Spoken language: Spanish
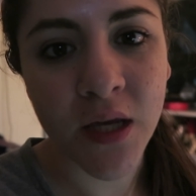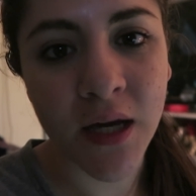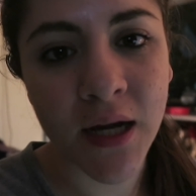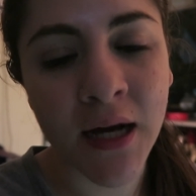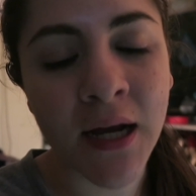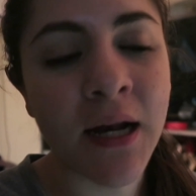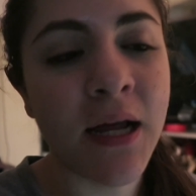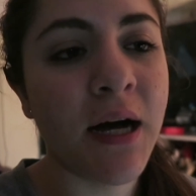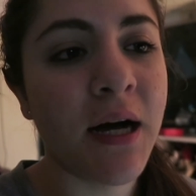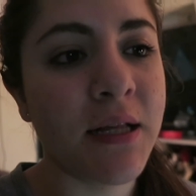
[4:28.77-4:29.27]

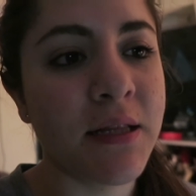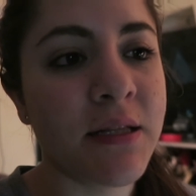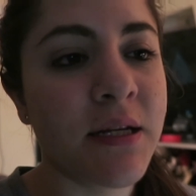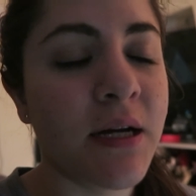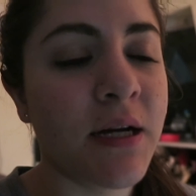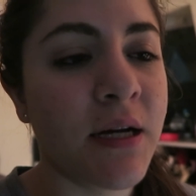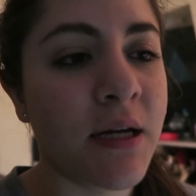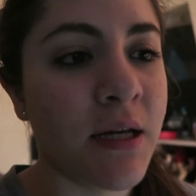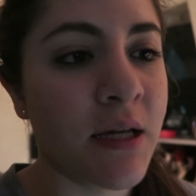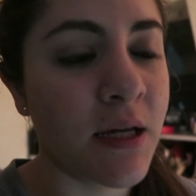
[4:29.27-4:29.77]

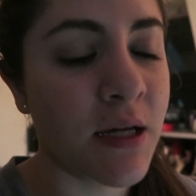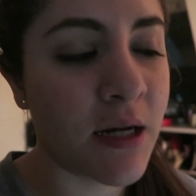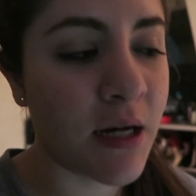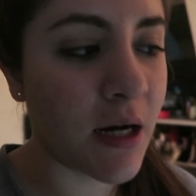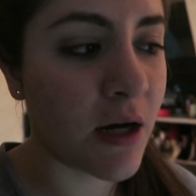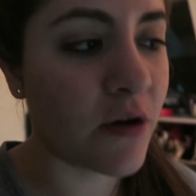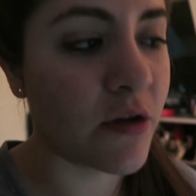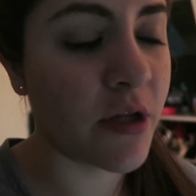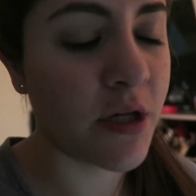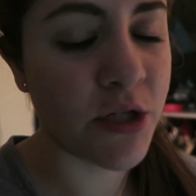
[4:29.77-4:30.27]
Alejandra y
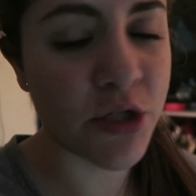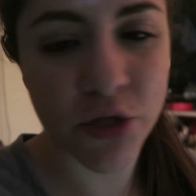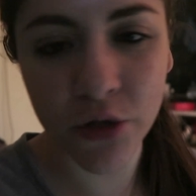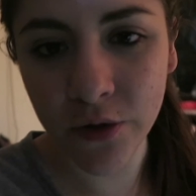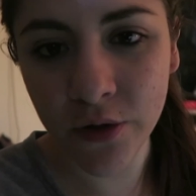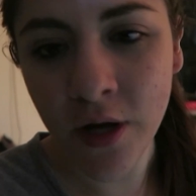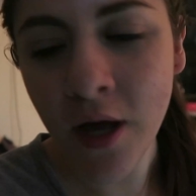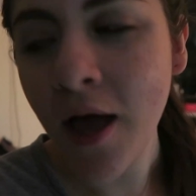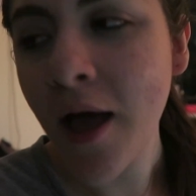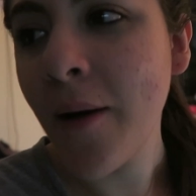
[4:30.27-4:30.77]
Claudia y yo.